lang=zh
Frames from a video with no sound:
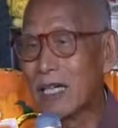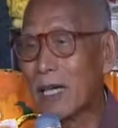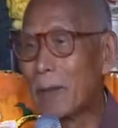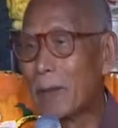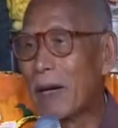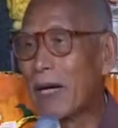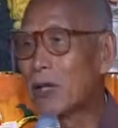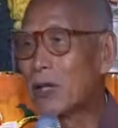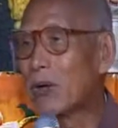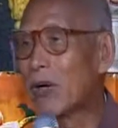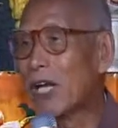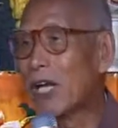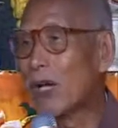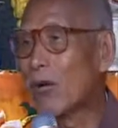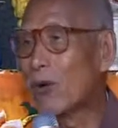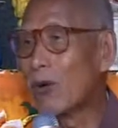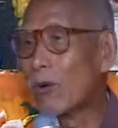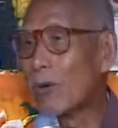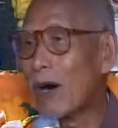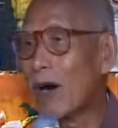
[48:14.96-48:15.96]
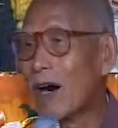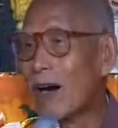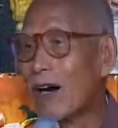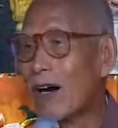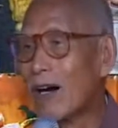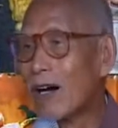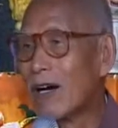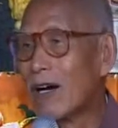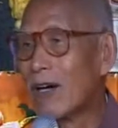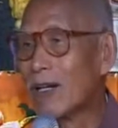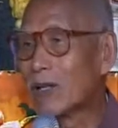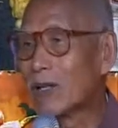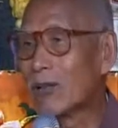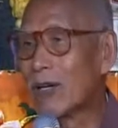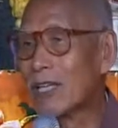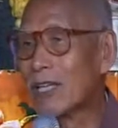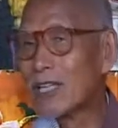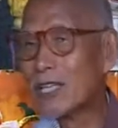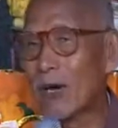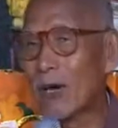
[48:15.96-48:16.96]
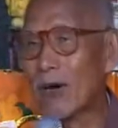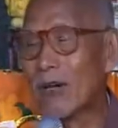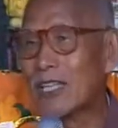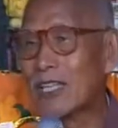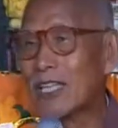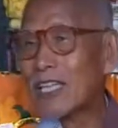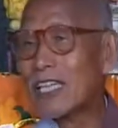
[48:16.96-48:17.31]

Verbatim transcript: 一百多里路吧，从早